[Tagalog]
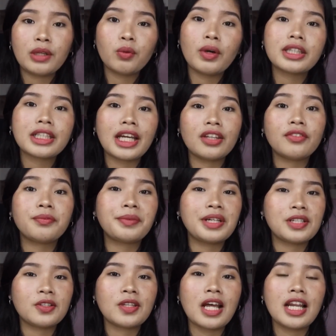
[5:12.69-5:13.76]
and what kind of
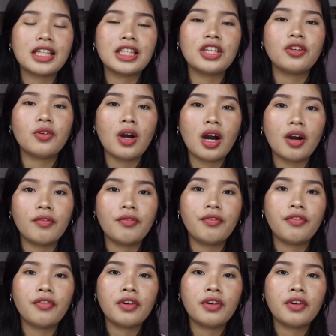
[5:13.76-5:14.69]
personality you have.